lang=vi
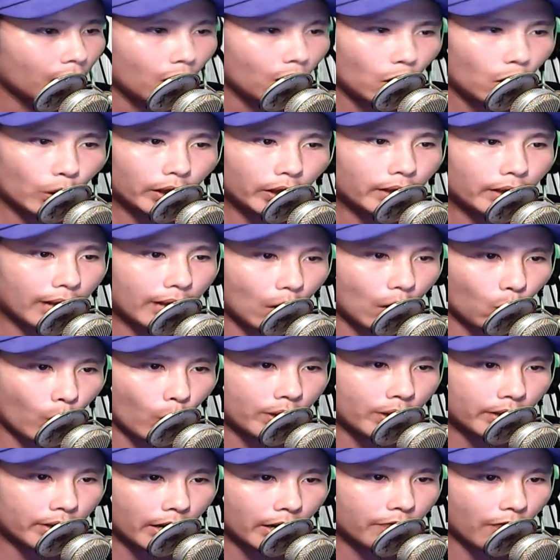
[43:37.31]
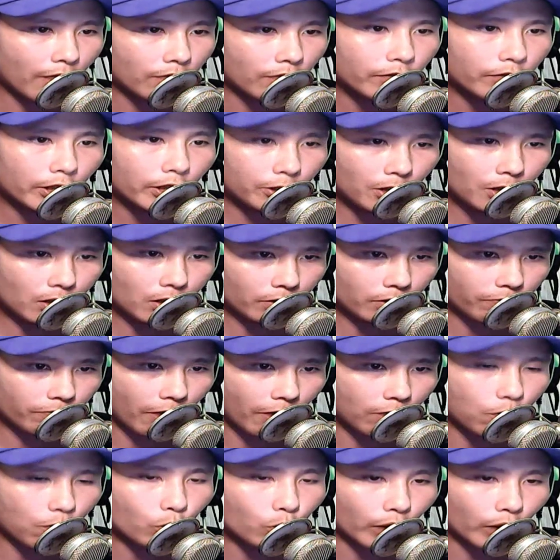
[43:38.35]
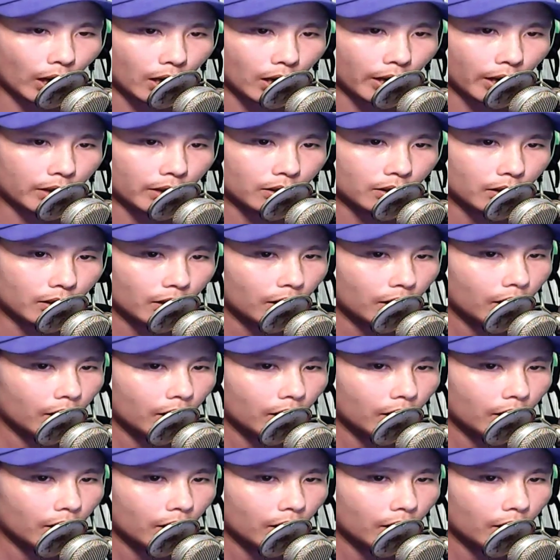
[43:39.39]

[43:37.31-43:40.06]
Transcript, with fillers: lôi tân đạo quân đi về phía trước và vung tay lên